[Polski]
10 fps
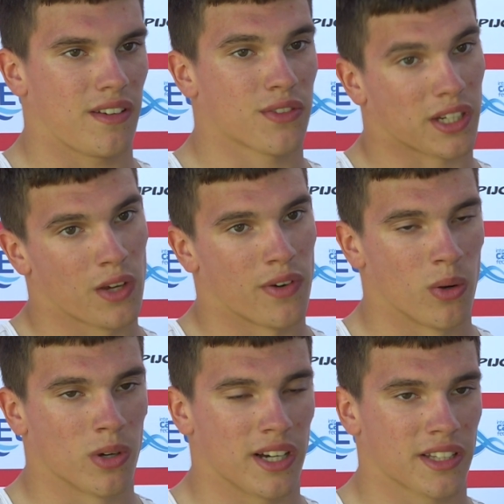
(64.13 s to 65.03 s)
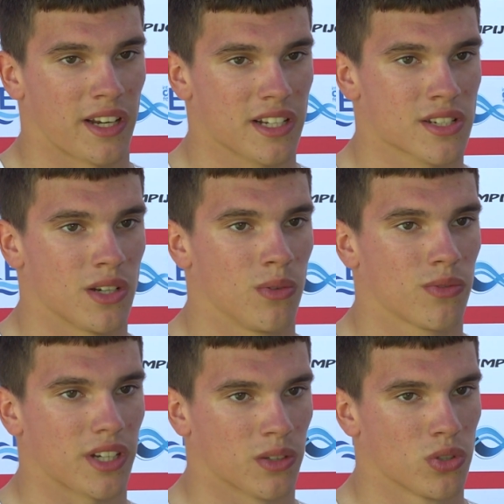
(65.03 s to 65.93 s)
w takich warunkach jak teraz są,
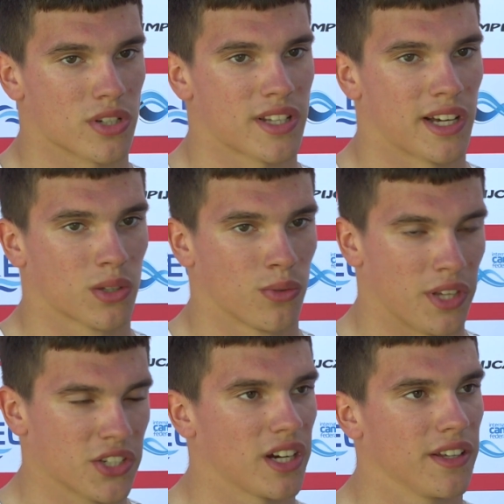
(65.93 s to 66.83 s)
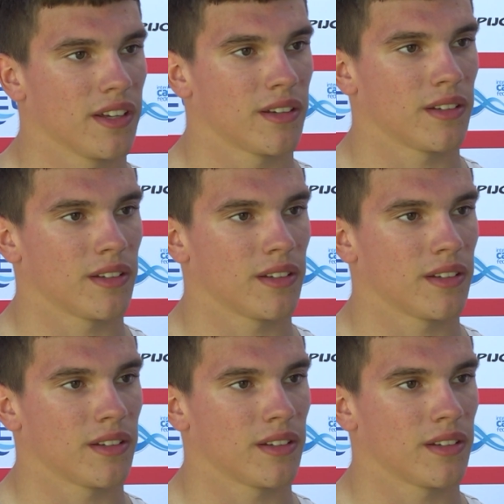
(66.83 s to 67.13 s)
w tak dużo startów dać radę.